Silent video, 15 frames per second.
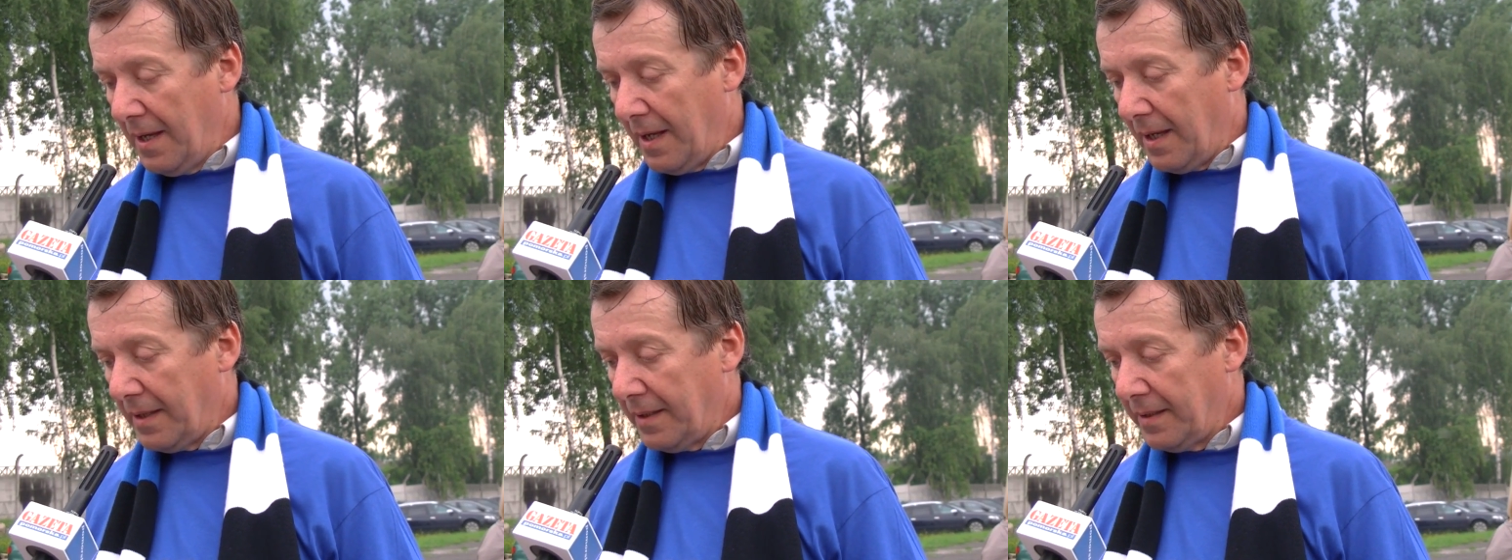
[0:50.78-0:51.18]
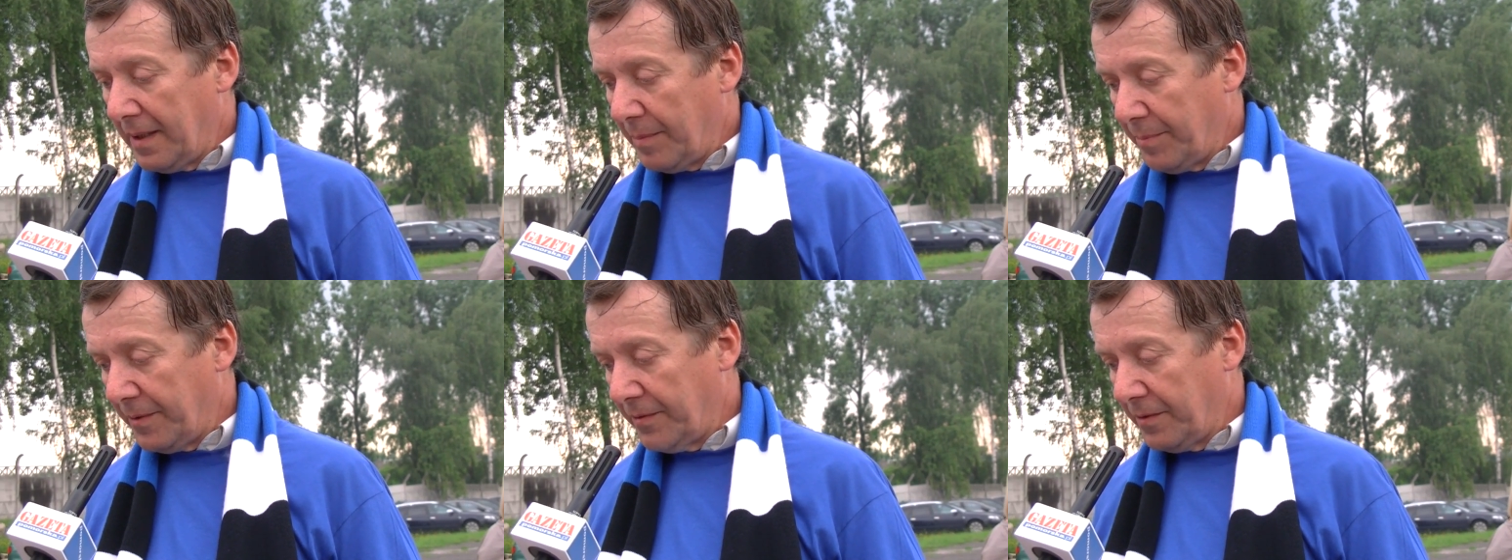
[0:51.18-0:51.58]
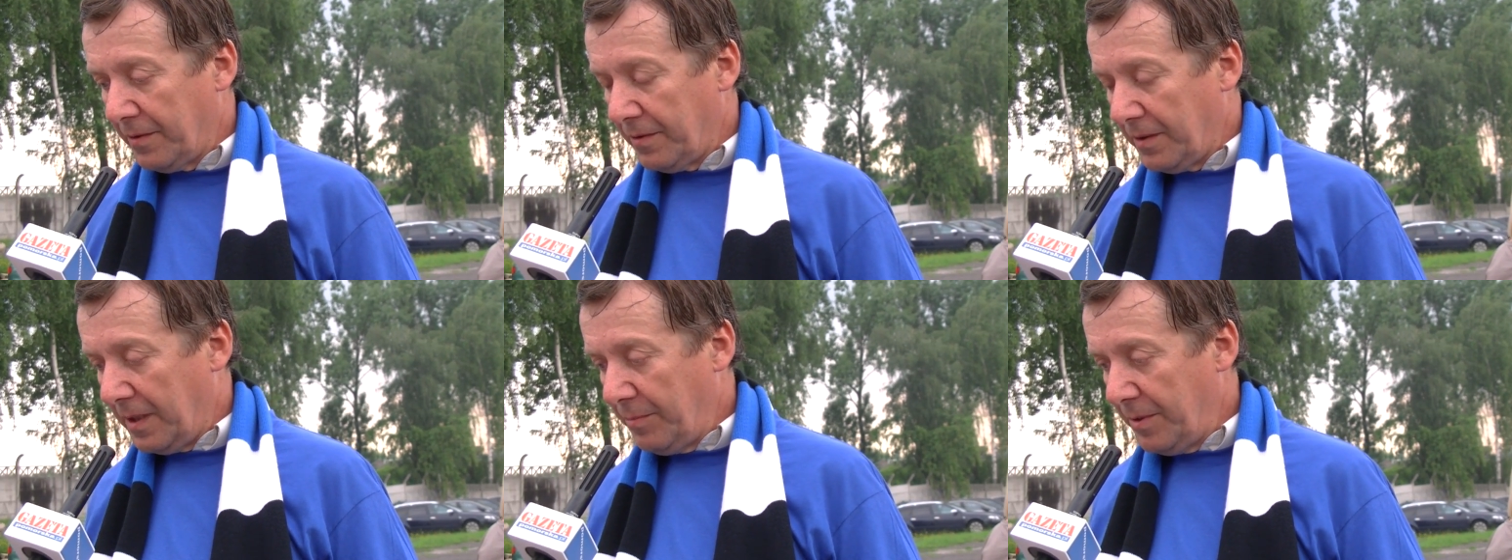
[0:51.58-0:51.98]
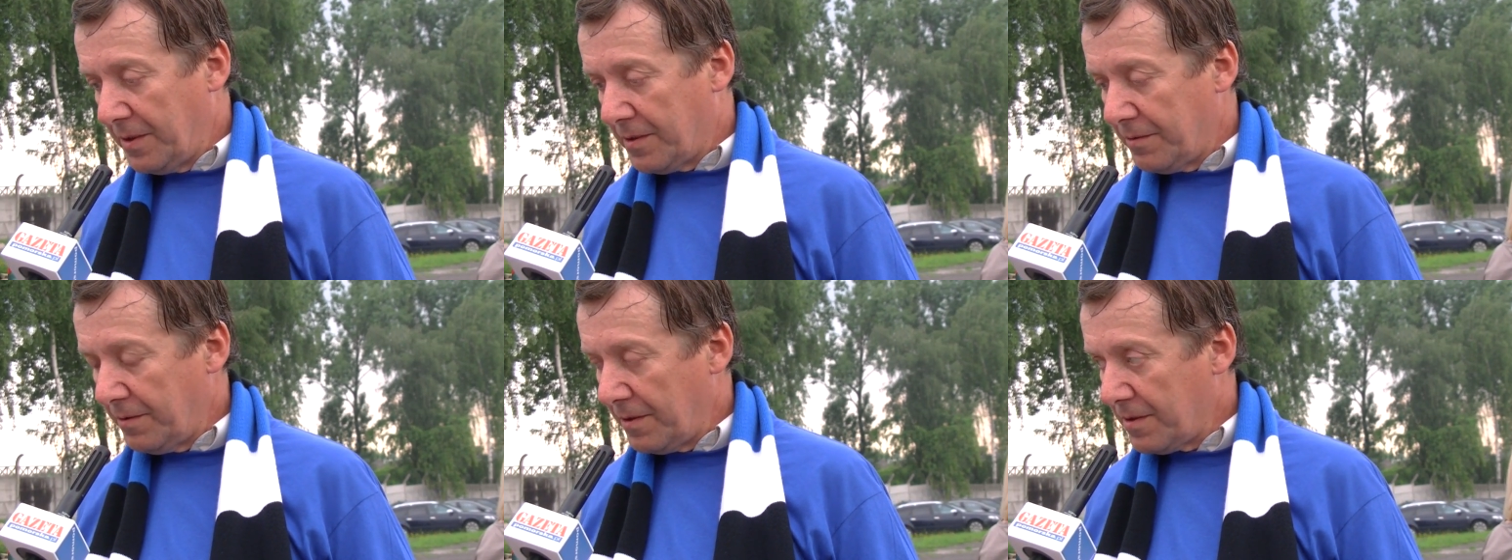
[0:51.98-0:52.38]
ale na pewno
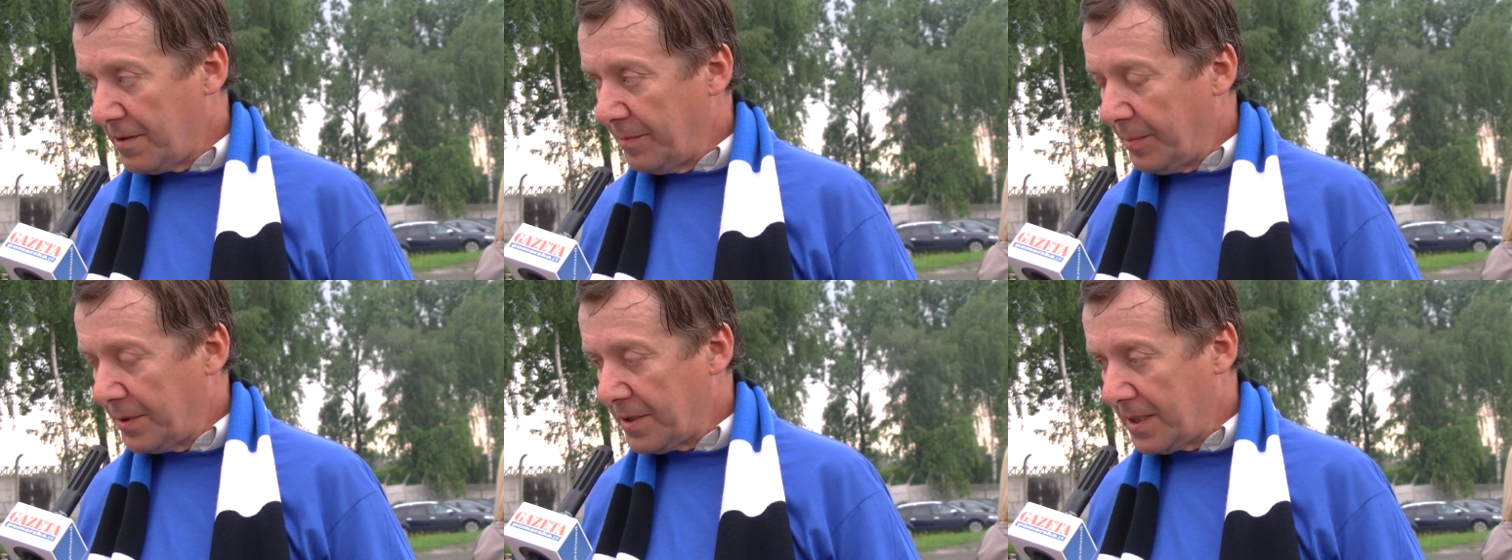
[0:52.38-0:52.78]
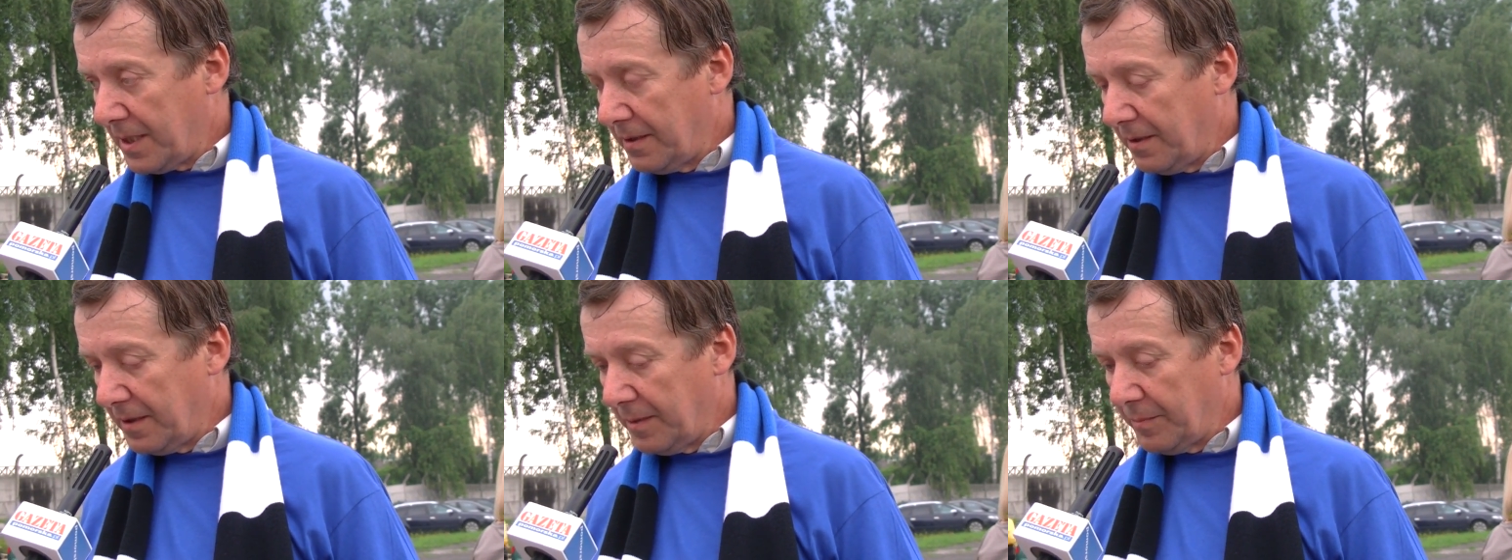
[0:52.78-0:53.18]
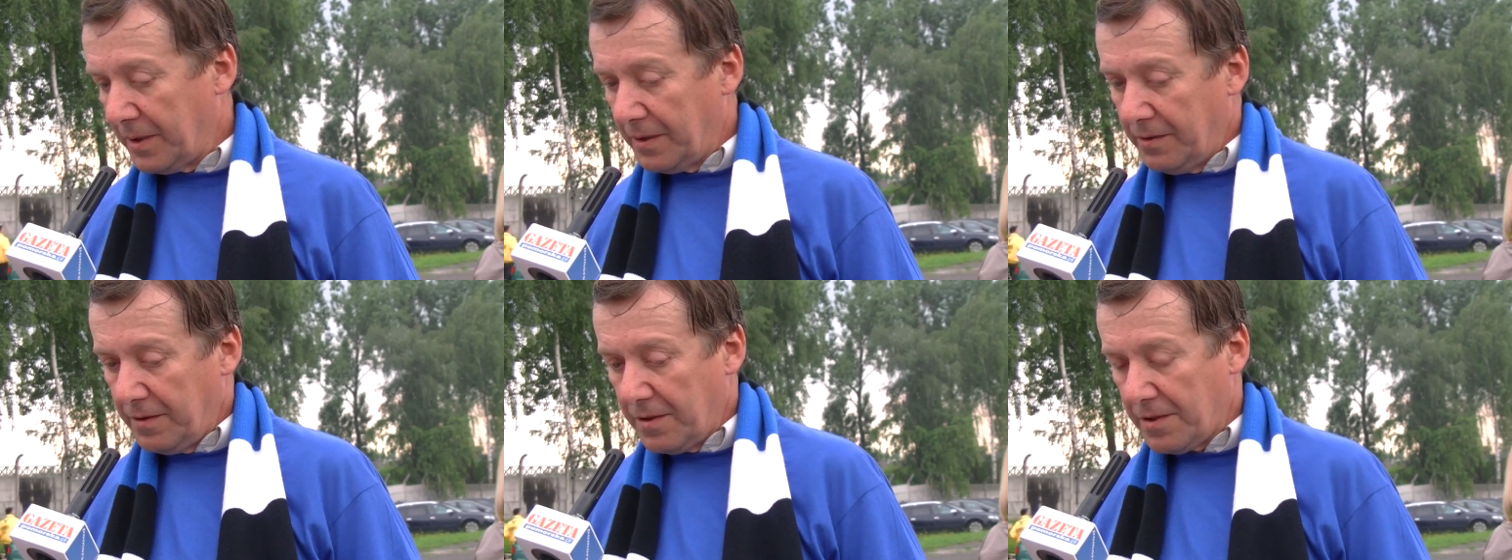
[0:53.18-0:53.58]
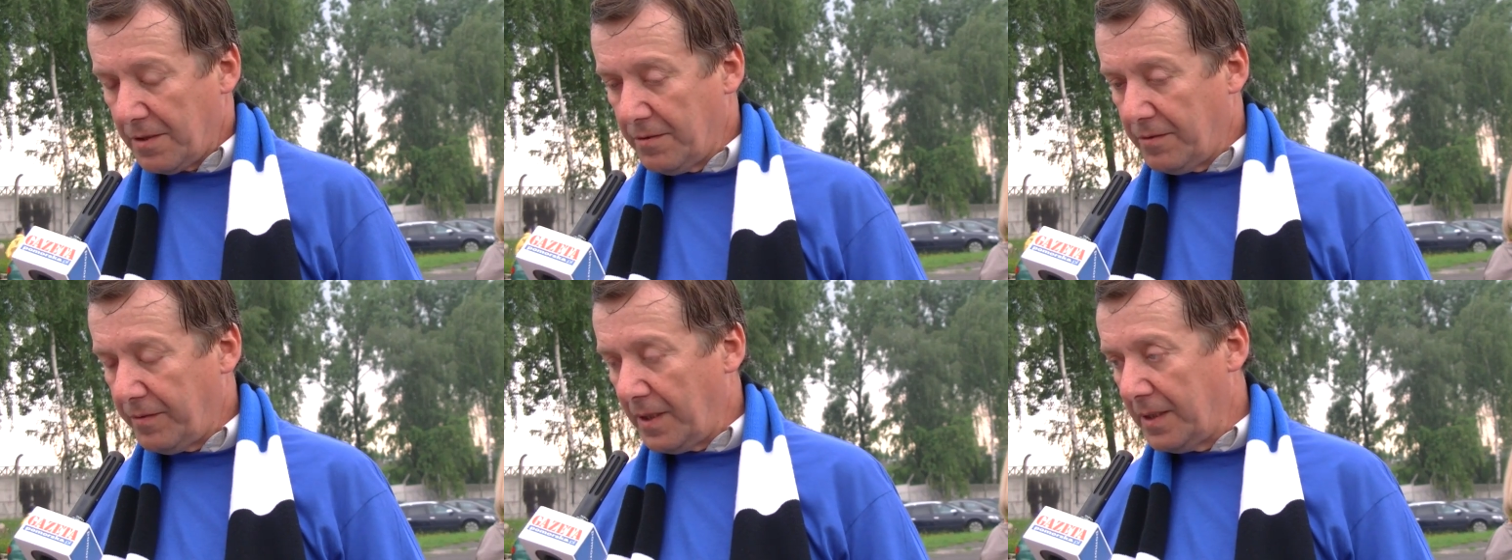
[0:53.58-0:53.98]
kibicując tu pod stadionem tego nie
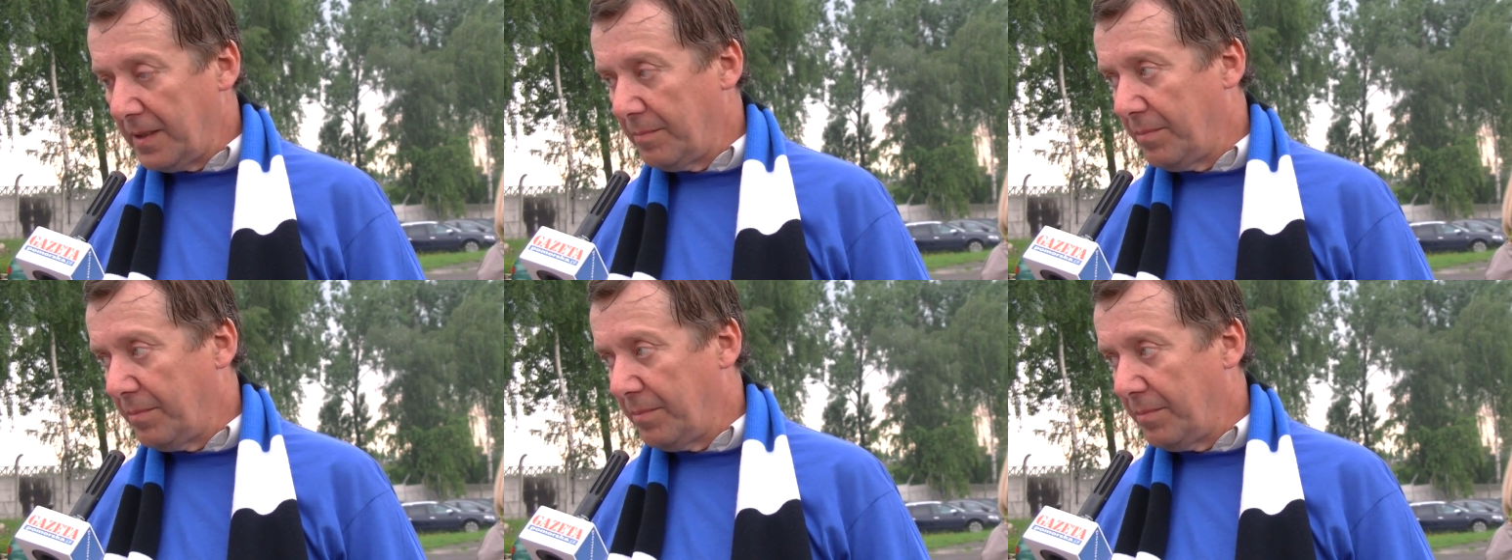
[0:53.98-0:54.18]
żałowali,